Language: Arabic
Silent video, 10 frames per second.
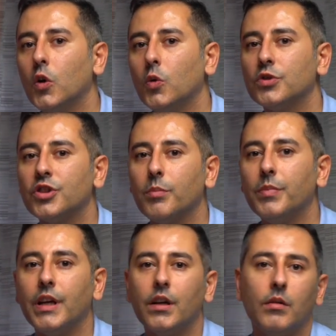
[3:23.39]

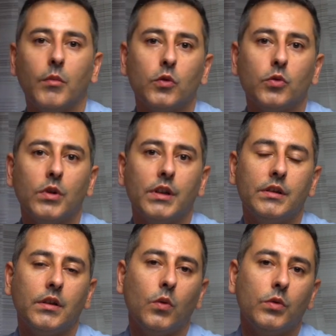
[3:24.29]
ونطبق موضوع
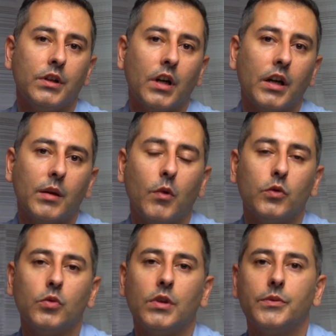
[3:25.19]
أو نراقب
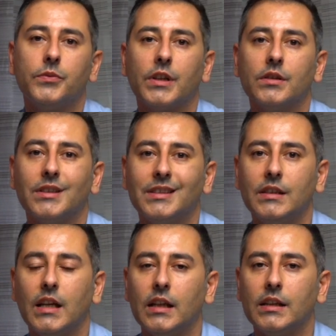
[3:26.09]
موضوع فرض
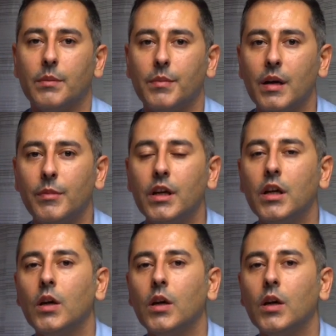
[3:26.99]
ارتداء الكمامة